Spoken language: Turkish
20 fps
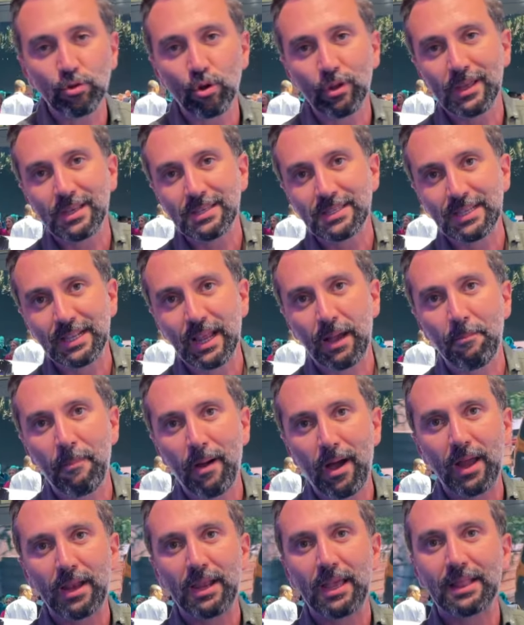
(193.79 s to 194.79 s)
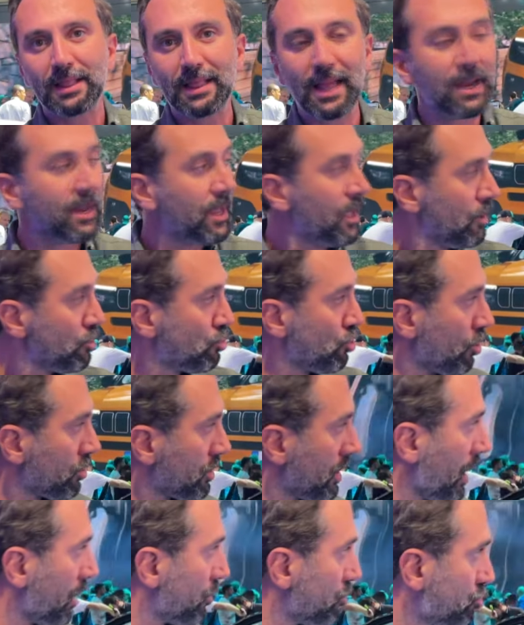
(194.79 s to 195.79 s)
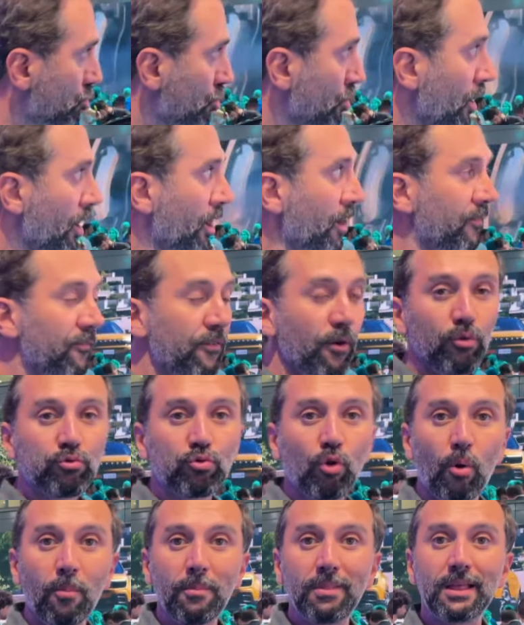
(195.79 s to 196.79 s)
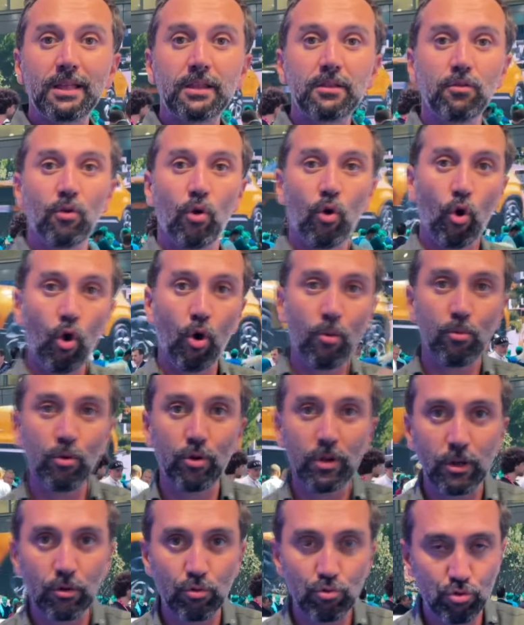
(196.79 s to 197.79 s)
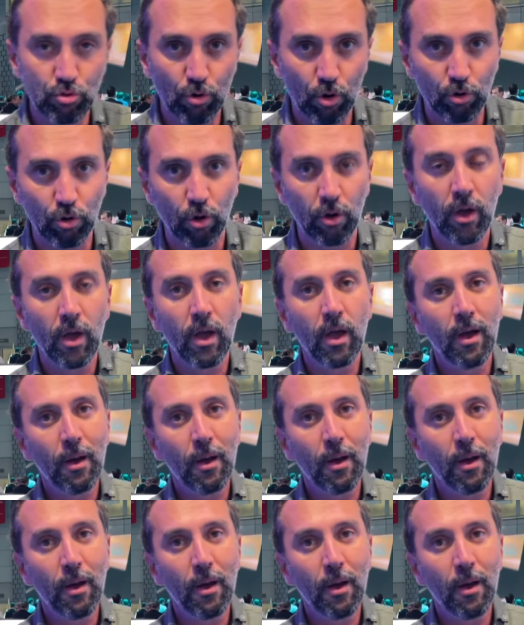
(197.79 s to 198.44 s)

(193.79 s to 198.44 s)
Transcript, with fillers: Dolayısıyla maliyetler çok daha düşük ve otomobillerin ömürleri uzun oluyor.